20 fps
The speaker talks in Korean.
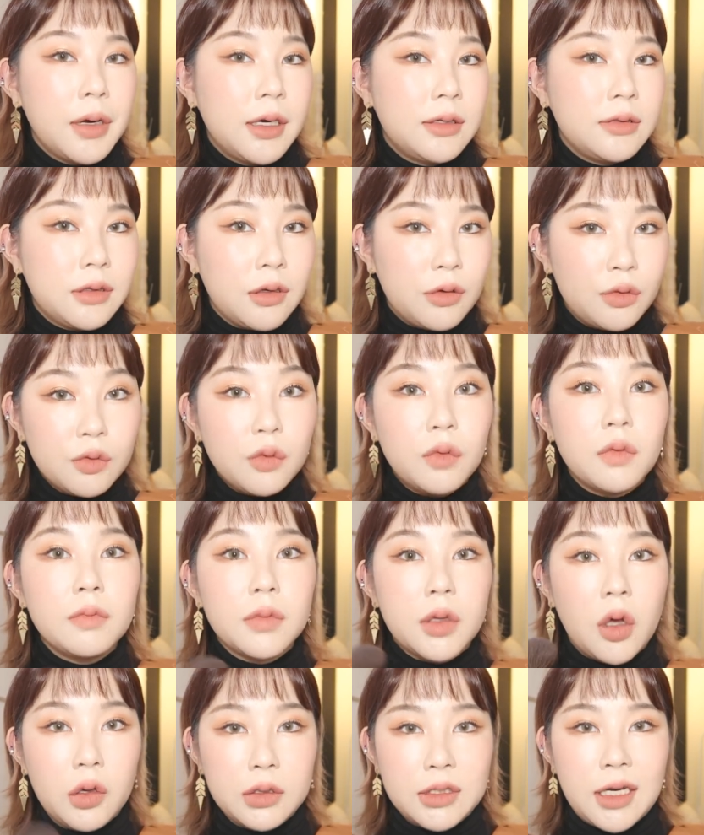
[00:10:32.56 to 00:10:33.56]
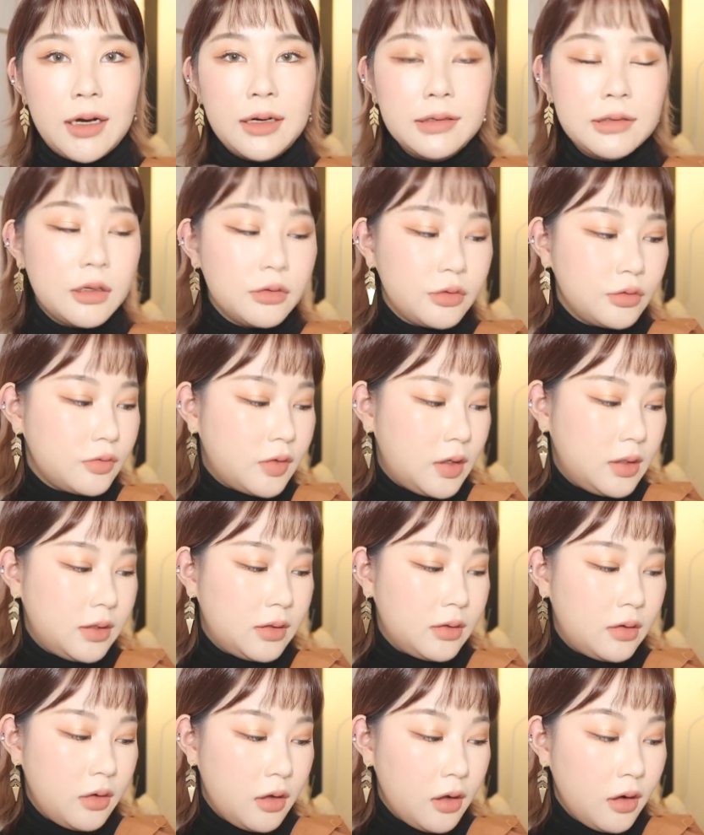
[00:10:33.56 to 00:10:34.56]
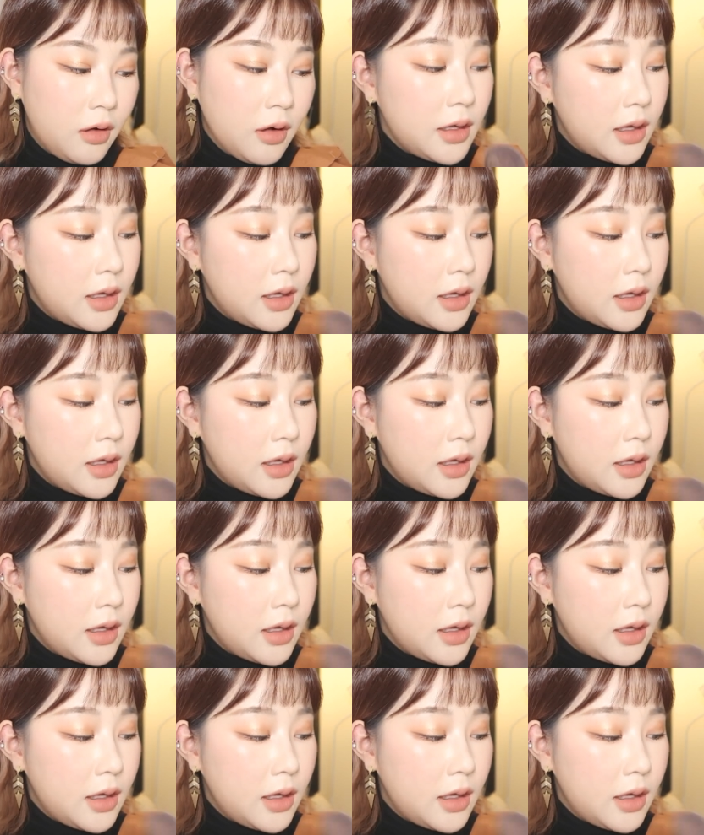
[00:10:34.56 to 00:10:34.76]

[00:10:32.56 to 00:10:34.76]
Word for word: 발색이 조금 더 잘 될 수가 있어요.